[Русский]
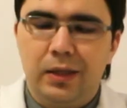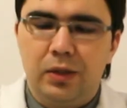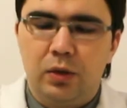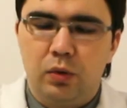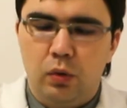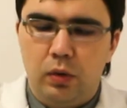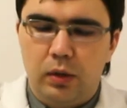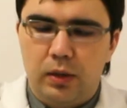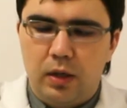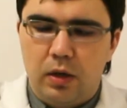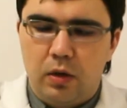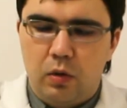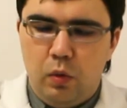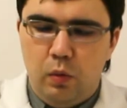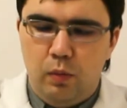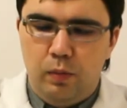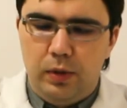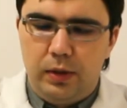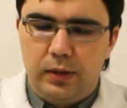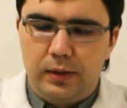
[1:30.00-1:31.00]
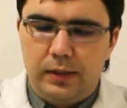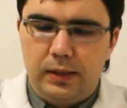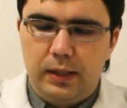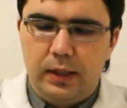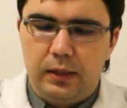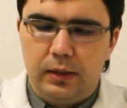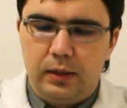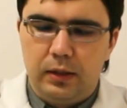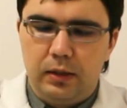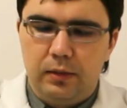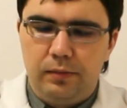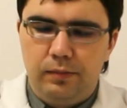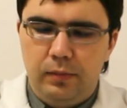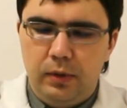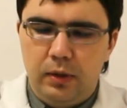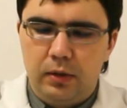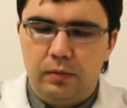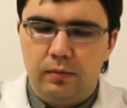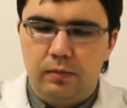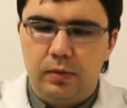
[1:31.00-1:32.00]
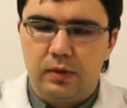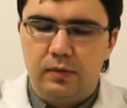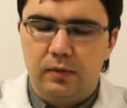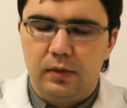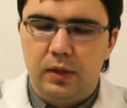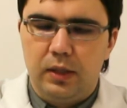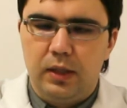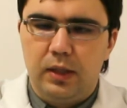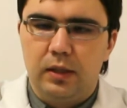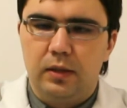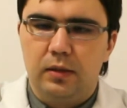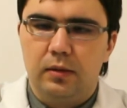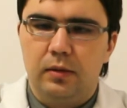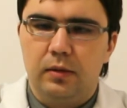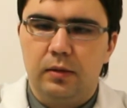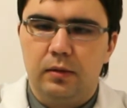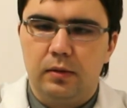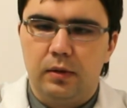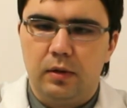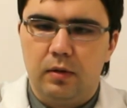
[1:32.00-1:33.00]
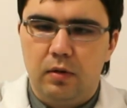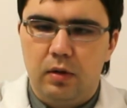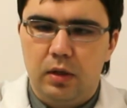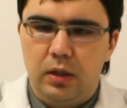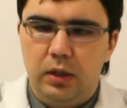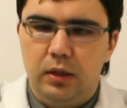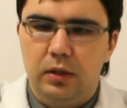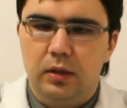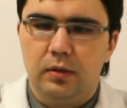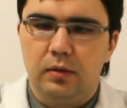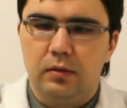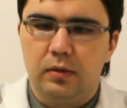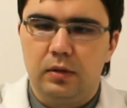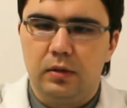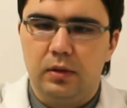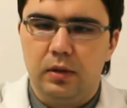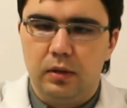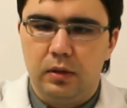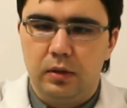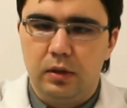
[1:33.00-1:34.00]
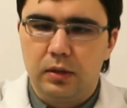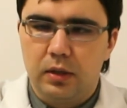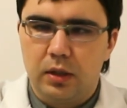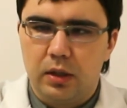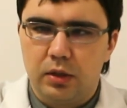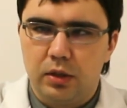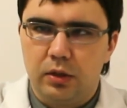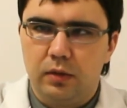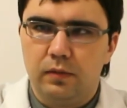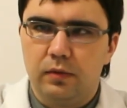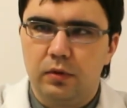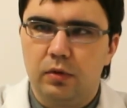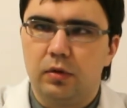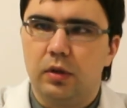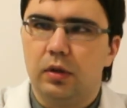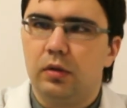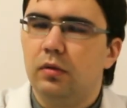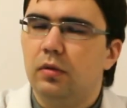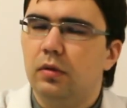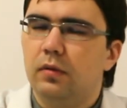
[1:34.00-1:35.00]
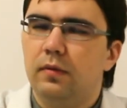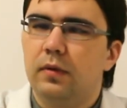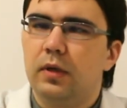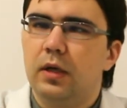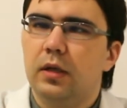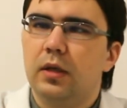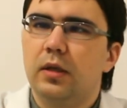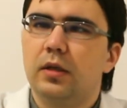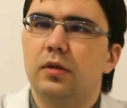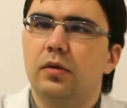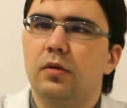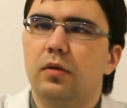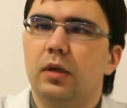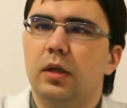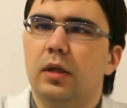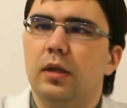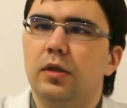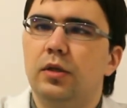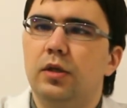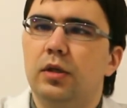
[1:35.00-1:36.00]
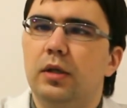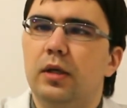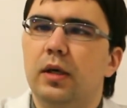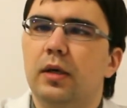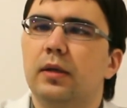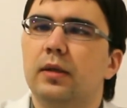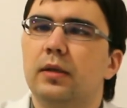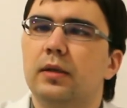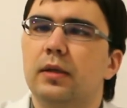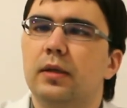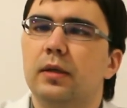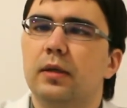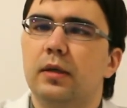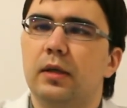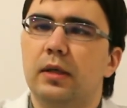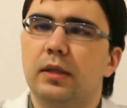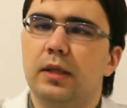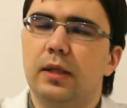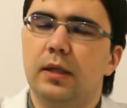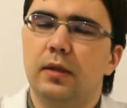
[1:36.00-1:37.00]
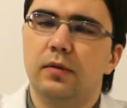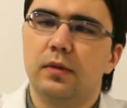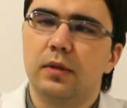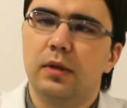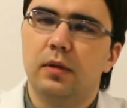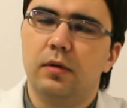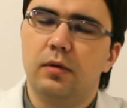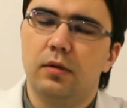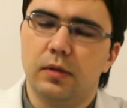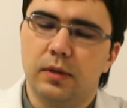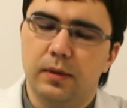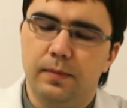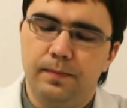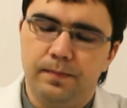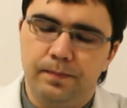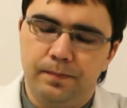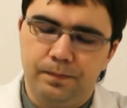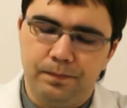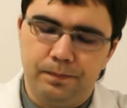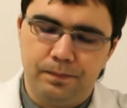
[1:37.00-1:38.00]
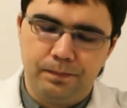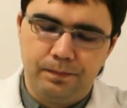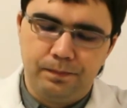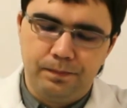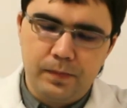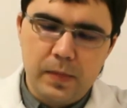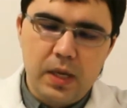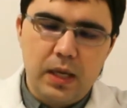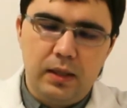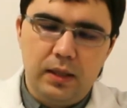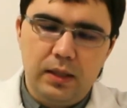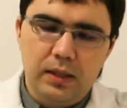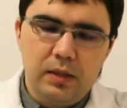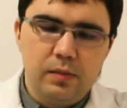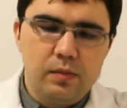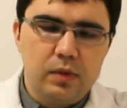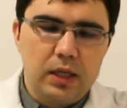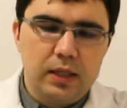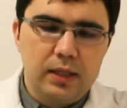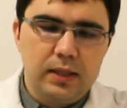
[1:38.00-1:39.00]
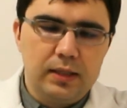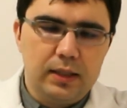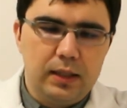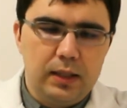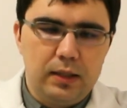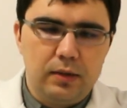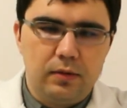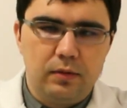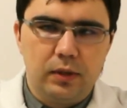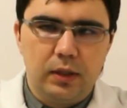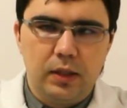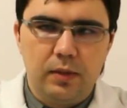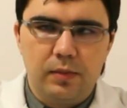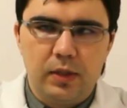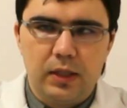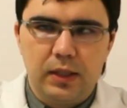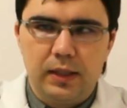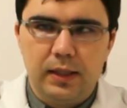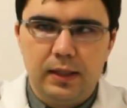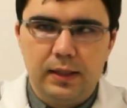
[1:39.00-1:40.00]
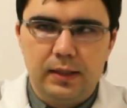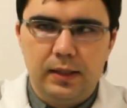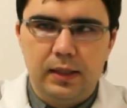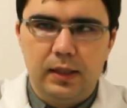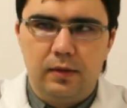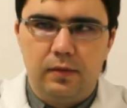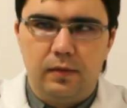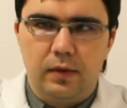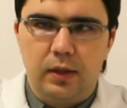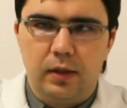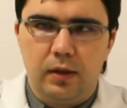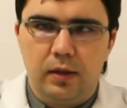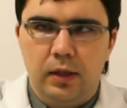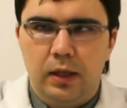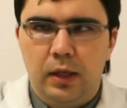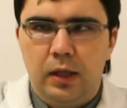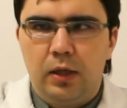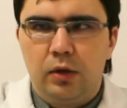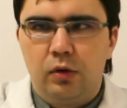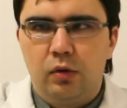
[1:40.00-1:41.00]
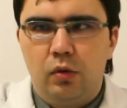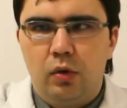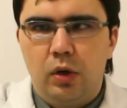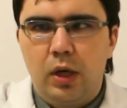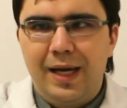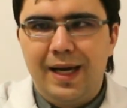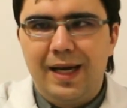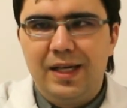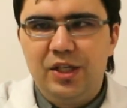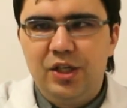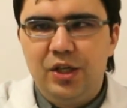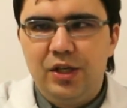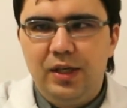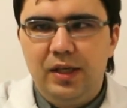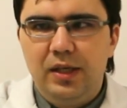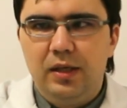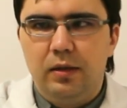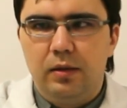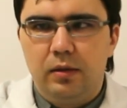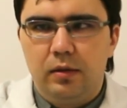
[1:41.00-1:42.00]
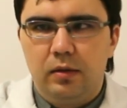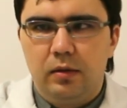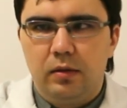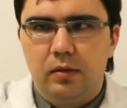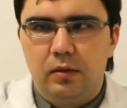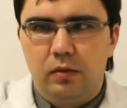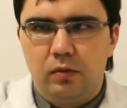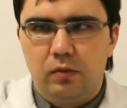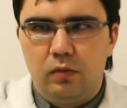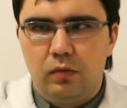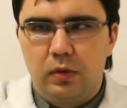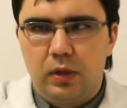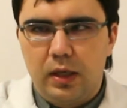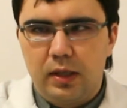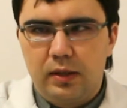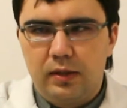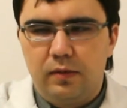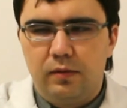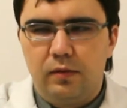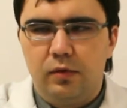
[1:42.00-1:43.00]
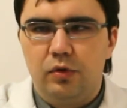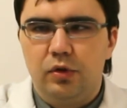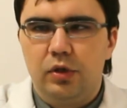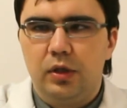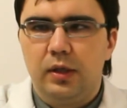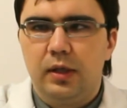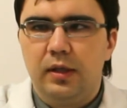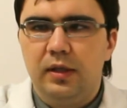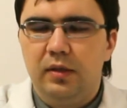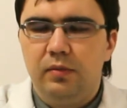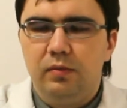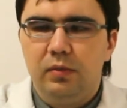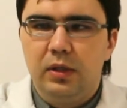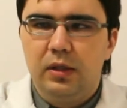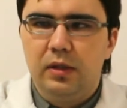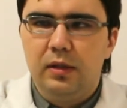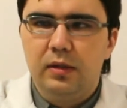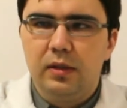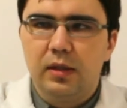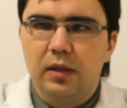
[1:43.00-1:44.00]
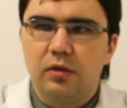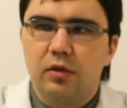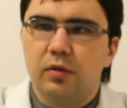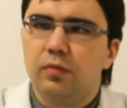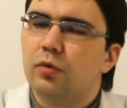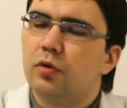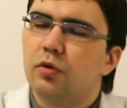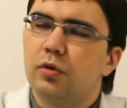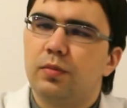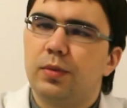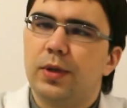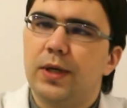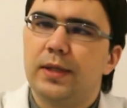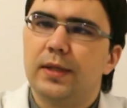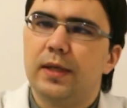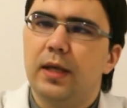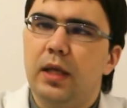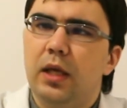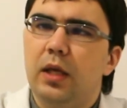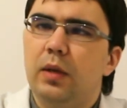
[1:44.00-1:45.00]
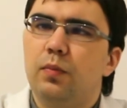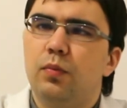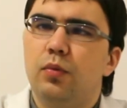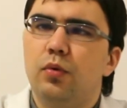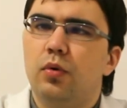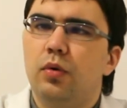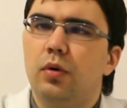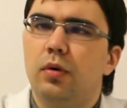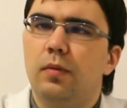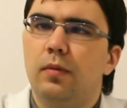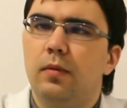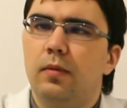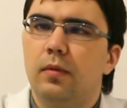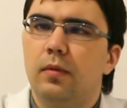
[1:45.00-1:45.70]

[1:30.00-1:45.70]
Только комплекс данных мер позволяет говорить с достаточно высокой долей вероятности о наличии диагноза рассеянного склероза. Если брать изолированное МРТ исследование, то очаги, указывающие на демилизацию, могут происходить по